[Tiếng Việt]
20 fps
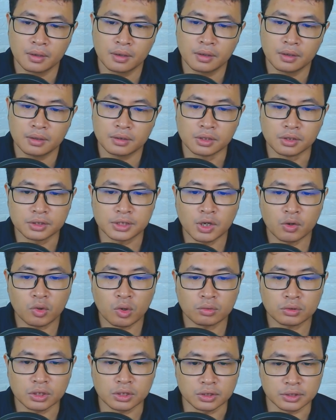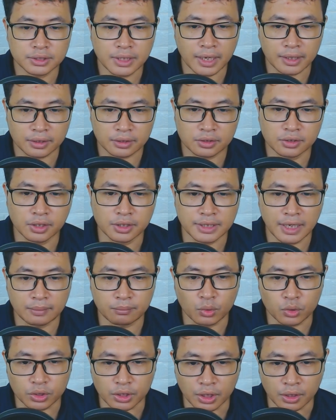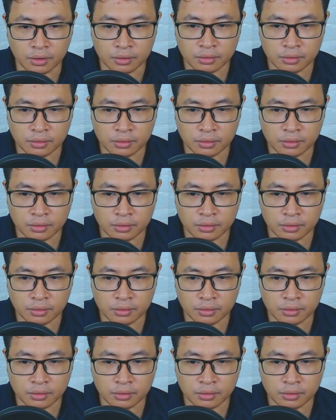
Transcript: Từ tiêu công tử nhạt cười nhạt một tiếng